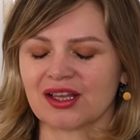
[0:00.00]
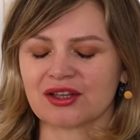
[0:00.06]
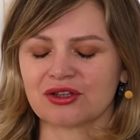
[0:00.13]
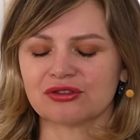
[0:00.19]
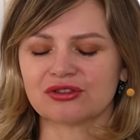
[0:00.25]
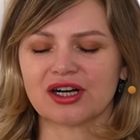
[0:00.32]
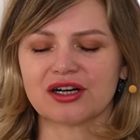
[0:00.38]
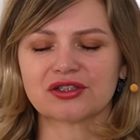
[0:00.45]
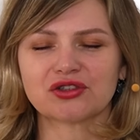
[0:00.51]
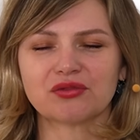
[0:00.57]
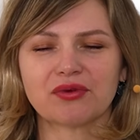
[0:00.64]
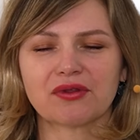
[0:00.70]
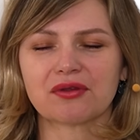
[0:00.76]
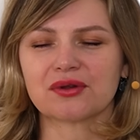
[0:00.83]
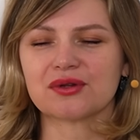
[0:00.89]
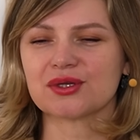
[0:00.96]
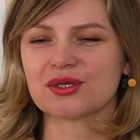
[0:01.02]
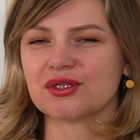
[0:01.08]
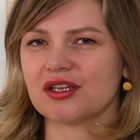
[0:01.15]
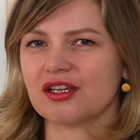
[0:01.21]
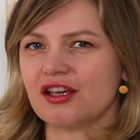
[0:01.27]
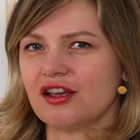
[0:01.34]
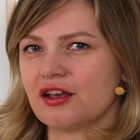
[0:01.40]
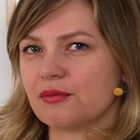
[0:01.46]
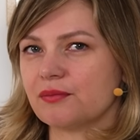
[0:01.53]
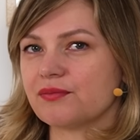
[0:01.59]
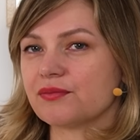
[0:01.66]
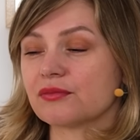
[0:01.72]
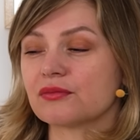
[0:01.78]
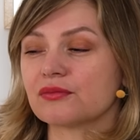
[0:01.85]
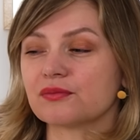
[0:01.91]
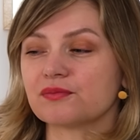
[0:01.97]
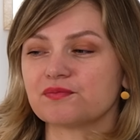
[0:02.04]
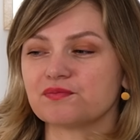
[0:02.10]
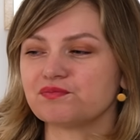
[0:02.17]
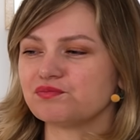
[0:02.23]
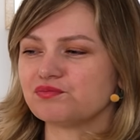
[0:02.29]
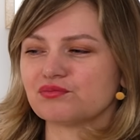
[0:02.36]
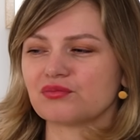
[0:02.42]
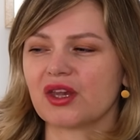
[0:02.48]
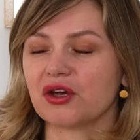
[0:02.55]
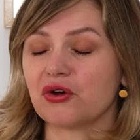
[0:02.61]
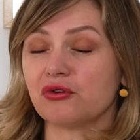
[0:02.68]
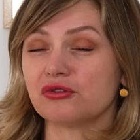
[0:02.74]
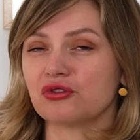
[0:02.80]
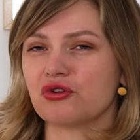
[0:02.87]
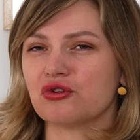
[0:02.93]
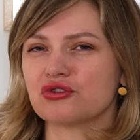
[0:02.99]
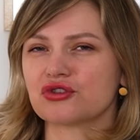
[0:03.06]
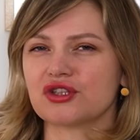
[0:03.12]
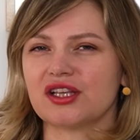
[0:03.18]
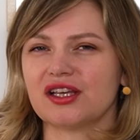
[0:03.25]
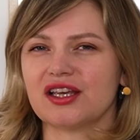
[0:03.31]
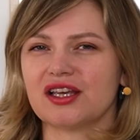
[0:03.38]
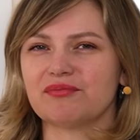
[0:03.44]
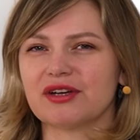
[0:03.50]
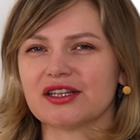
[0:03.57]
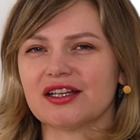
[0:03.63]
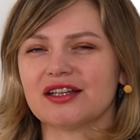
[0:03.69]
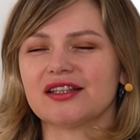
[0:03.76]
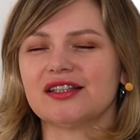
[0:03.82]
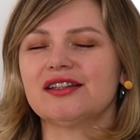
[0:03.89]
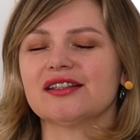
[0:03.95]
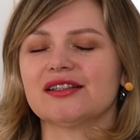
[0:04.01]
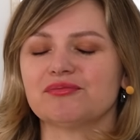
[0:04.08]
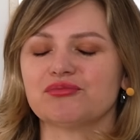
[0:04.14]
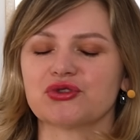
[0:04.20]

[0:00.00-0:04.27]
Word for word: encontrar tropezones de, mm, de, hongos, de patatita,